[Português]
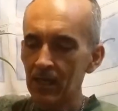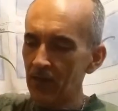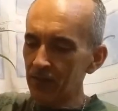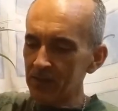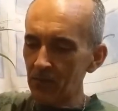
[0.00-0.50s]

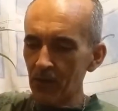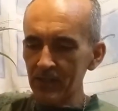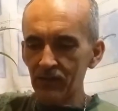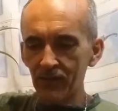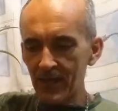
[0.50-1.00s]
E você
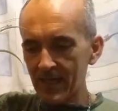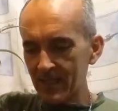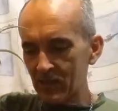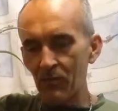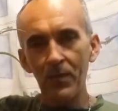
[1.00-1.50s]
pode ver que
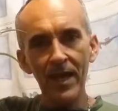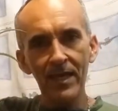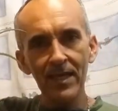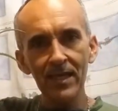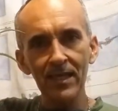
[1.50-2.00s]
esse pé
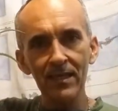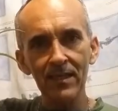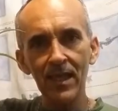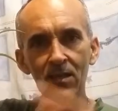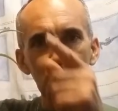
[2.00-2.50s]
aqui
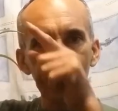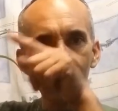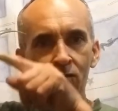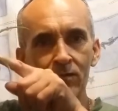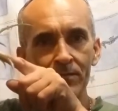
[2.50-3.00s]
tem
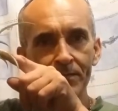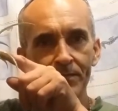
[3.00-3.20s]
um,